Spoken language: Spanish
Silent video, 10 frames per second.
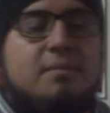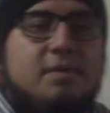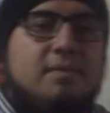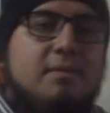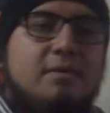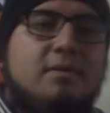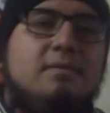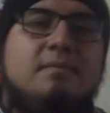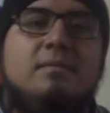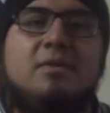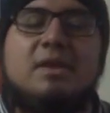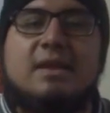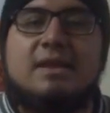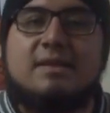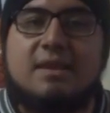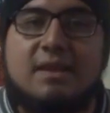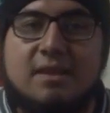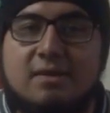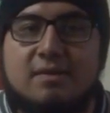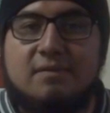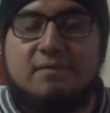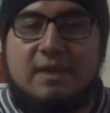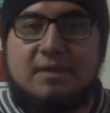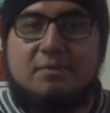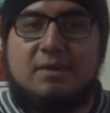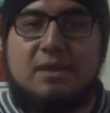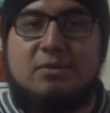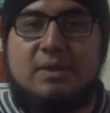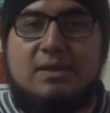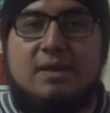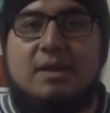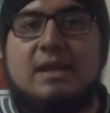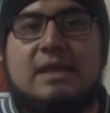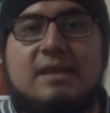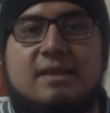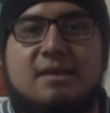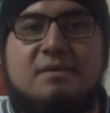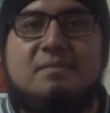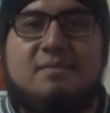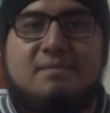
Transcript: Por favor, no dejen de seguirnos en Facebook, en Twitter y en Instagram.